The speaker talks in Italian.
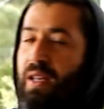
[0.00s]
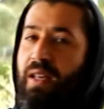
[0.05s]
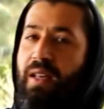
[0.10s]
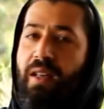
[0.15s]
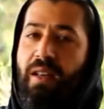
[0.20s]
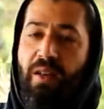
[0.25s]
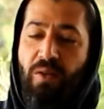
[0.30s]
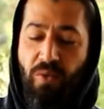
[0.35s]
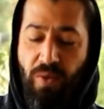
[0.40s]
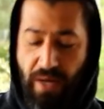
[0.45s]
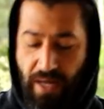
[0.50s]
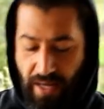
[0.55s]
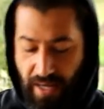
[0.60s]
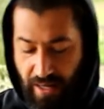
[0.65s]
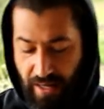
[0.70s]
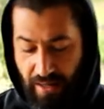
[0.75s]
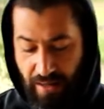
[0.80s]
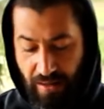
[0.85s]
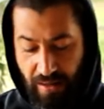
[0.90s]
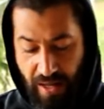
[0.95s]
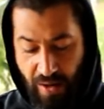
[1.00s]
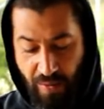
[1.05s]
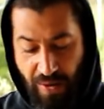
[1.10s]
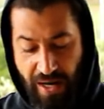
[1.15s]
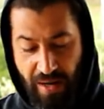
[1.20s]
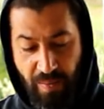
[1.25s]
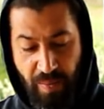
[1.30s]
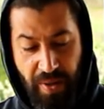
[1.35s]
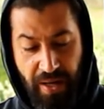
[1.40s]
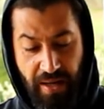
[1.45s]
È, una, è
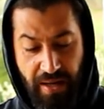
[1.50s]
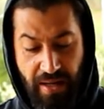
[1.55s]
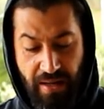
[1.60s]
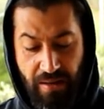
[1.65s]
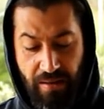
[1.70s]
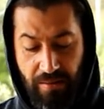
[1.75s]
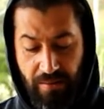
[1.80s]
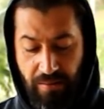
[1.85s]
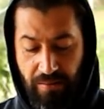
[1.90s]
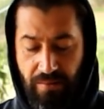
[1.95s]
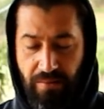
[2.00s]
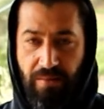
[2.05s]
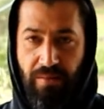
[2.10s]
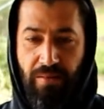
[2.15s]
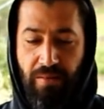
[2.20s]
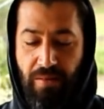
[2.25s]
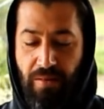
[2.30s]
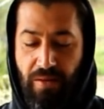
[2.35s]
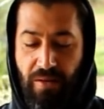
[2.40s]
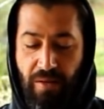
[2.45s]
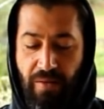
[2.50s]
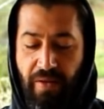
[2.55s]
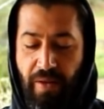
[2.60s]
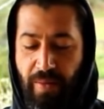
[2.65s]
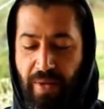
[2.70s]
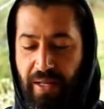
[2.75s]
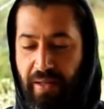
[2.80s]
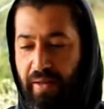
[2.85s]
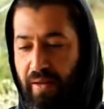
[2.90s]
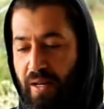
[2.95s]
un'alpina,
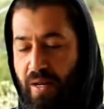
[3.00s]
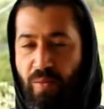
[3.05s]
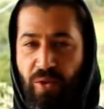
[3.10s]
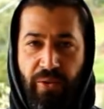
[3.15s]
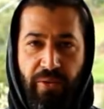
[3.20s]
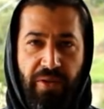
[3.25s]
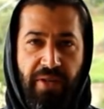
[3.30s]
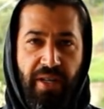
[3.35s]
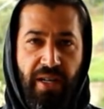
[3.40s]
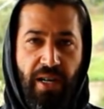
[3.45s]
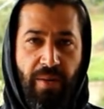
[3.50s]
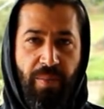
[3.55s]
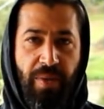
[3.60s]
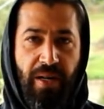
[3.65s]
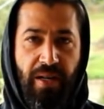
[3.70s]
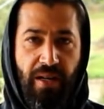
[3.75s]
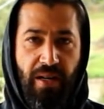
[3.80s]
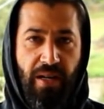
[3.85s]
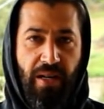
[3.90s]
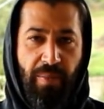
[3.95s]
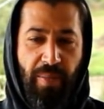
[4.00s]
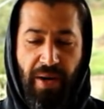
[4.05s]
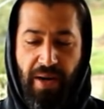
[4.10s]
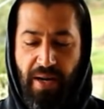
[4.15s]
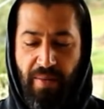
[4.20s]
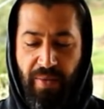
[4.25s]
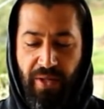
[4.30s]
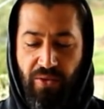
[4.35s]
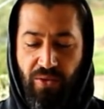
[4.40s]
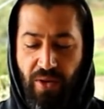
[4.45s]
ovviamente è una motosega per, per
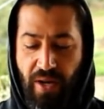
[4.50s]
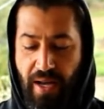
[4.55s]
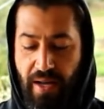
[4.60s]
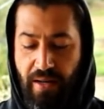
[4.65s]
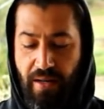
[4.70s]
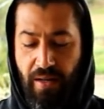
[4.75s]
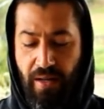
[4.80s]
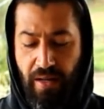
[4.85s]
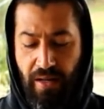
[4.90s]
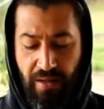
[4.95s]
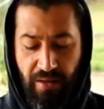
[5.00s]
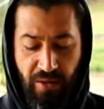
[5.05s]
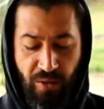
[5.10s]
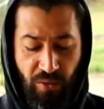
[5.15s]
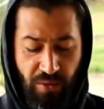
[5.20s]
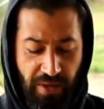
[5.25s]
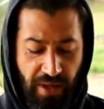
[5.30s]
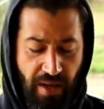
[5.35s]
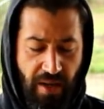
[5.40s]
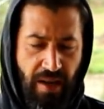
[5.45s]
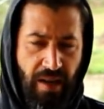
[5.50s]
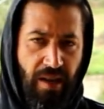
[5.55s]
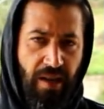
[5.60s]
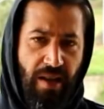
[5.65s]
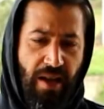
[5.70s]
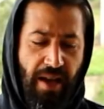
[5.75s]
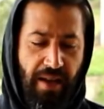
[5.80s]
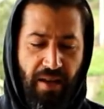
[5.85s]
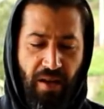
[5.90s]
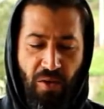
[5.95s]
ramicciare, si usa
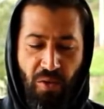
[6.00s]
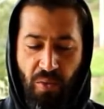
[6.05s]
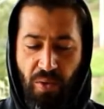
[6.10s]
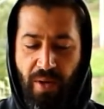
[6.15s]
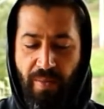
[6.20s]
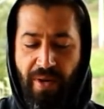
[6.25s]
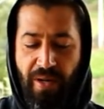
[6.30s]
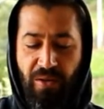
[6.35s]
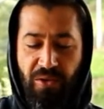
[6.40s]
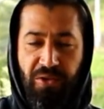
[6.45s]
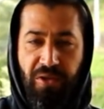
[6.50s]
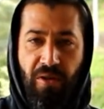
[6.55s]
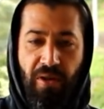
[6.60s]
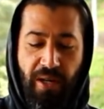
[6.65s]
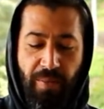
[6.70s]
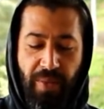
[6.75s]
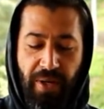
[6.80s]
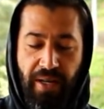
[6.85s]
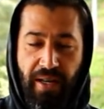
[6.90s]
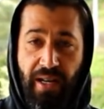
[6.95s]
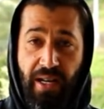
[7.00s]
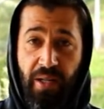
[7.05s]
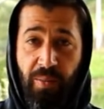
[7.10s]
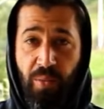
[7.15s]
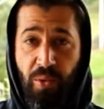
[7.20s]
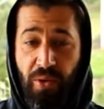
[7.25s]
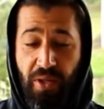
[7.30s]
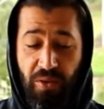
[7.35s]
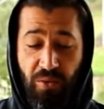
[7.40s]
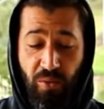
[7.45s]
anche con una mano sola perché
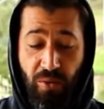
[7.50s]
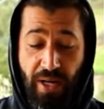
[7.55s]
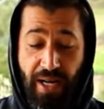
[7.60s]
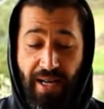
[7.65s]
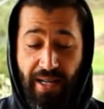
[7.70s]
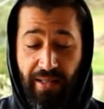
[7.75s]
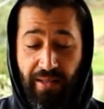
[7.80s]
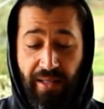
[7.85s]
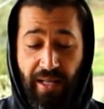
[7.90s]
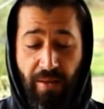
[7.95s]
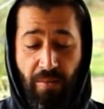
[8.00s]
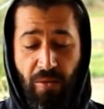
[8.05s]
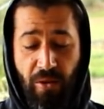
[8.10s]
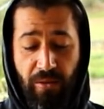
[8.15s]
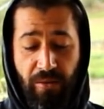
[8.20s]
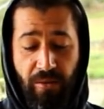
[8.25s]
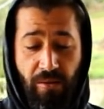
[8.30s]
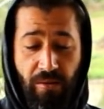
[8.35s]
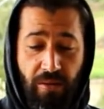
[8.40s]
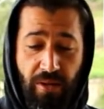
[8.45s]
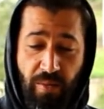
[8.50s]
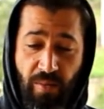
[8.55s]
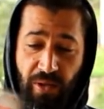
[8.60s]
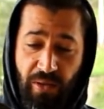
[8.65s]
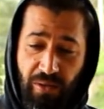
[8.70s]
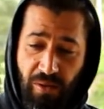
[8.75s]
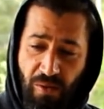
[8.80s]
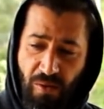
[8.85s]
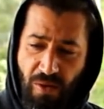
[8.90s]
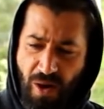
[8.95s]
l'impugnatura alta è molto, è
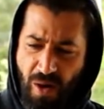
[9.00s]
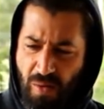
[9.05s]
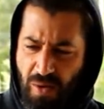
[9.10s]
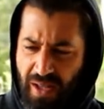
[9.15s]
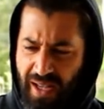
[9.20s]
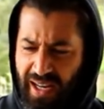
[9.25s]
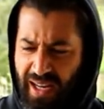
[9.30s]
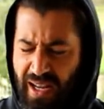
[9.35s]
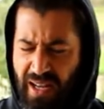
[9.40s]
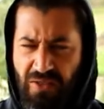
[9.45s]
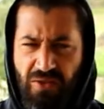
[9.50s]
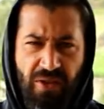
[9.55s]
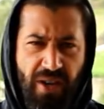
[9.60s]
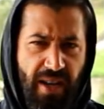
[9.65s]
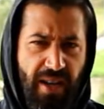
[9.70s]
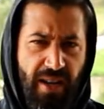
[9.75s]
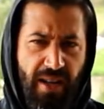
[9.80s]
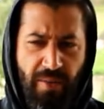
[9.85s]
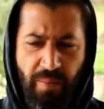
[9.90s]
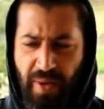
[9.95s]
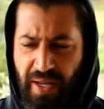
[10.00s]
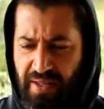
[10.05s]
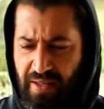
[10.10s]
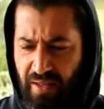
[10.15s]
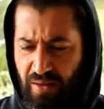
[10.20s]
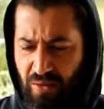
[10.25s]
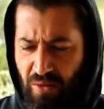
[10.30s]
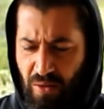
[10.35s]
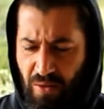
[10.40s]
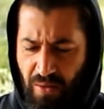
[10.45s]
molto comoda e leggera, pesa
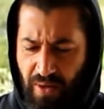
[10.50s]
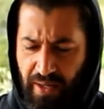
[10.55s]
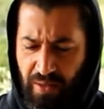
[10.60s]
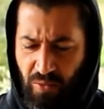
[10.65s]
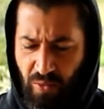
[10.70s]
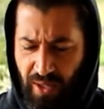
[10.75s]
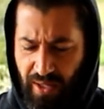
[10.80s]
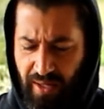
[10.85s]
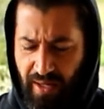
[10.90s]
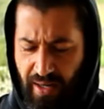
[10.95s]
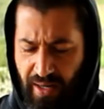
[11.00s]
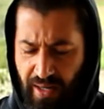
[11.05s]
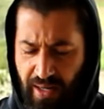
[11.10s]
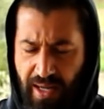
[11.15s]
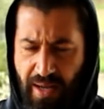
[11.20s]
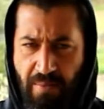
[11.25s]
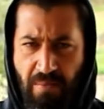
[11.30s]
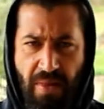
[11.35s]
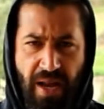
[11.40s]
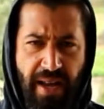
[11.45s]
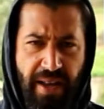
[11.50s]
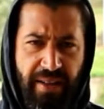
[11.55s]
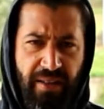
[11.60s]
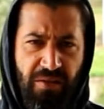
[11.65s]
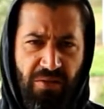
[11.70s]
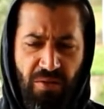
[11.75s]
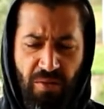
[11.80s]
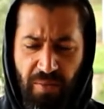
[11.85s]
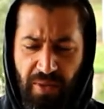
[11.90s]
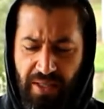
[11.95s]
intorno ai 2,5
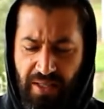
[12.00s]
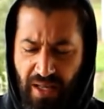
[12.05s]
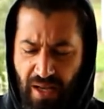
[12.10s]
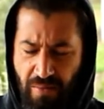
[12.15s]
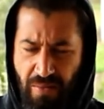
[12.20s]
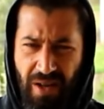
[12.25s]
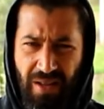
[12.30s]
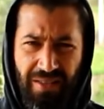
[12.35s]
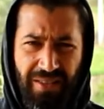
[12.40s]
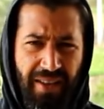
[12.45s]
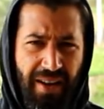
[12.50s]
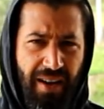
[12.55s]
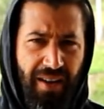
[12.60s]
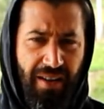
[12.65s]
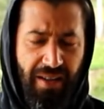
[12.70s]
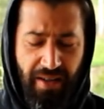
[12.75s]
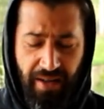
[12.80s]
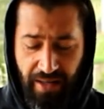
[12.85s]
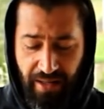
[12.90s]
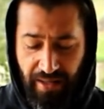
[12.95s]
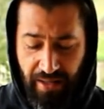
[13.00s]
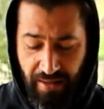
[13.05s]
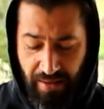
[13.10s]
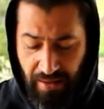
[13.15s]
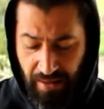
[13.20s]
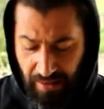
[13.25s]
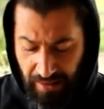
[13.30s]
kg, mi sembra 3 kg.